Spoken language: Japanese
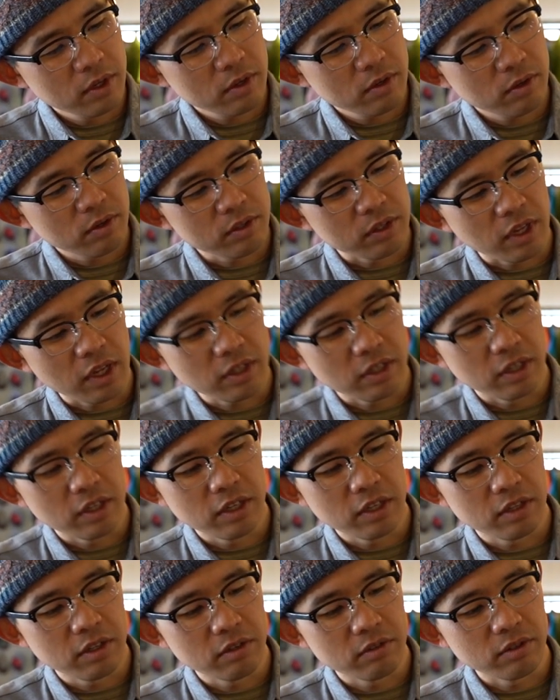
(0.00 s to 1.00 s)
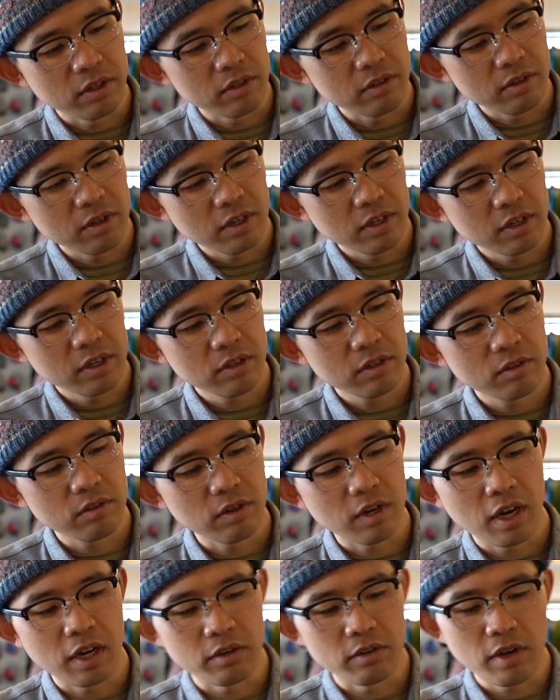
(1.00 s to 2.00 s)
これなんで入れてるんやろうな。こ
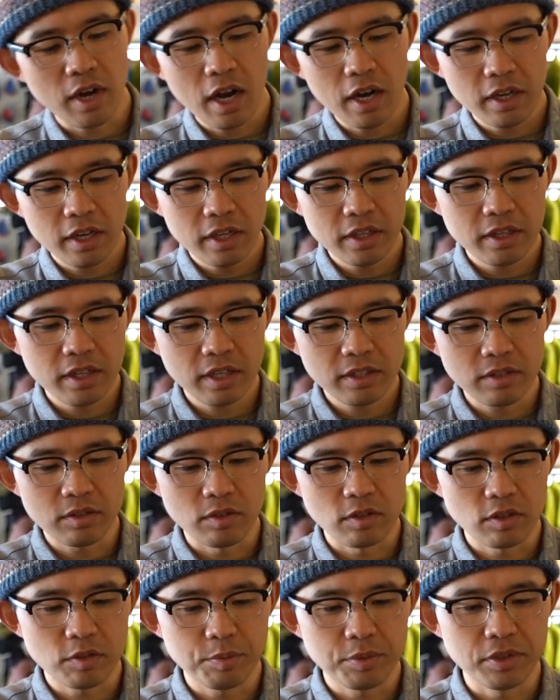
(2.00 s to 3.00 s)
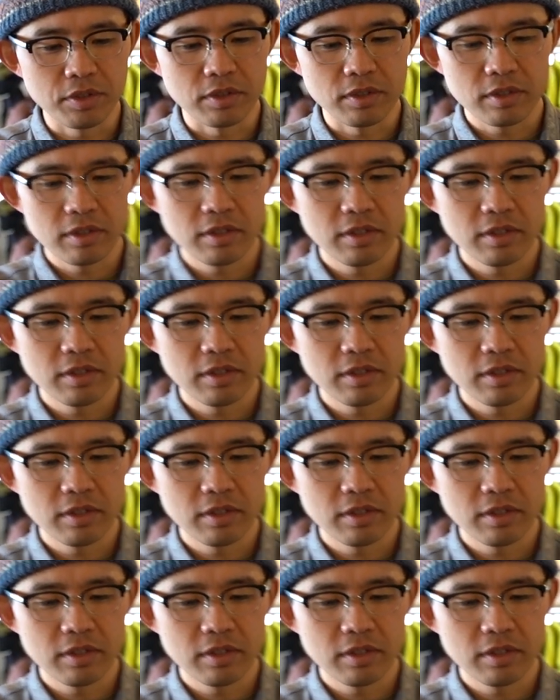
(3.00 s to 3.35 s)
れハーゲンダッツのスプーン。